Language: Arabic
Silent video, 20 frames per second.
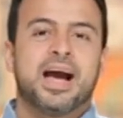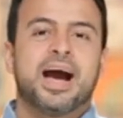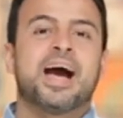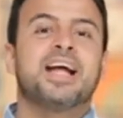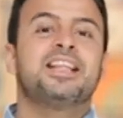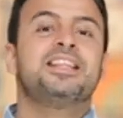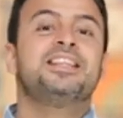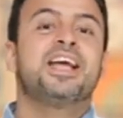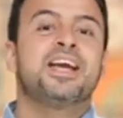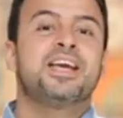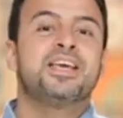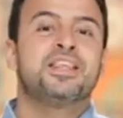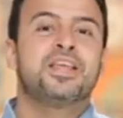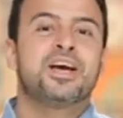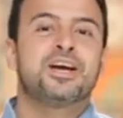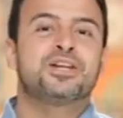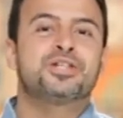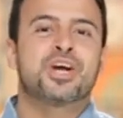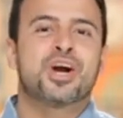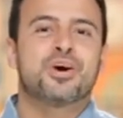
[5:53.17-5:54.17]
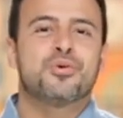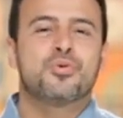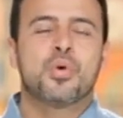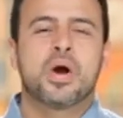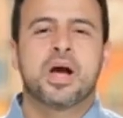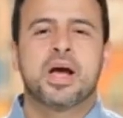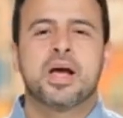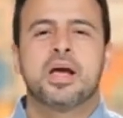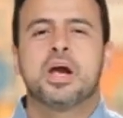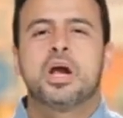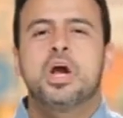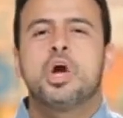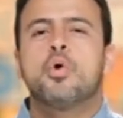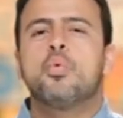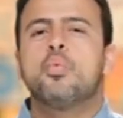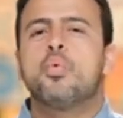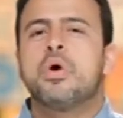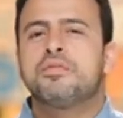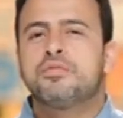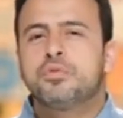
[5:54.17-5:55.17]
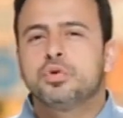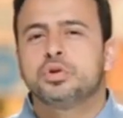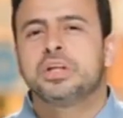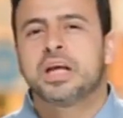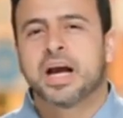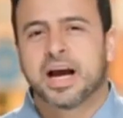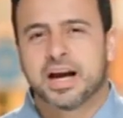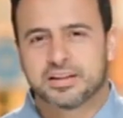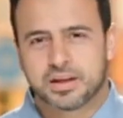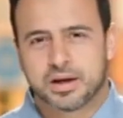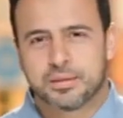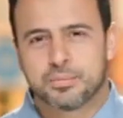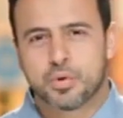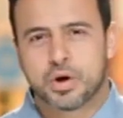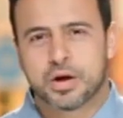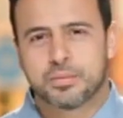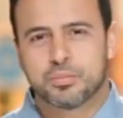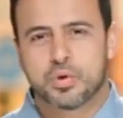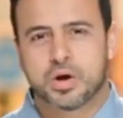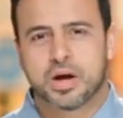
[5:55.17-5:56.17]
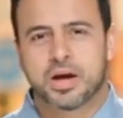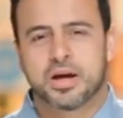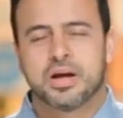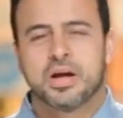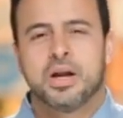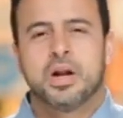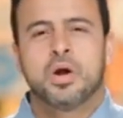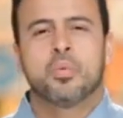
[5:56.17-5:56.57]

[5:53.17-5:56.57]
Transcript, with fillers: حتى إذا جاءوها وفتحت أبوابها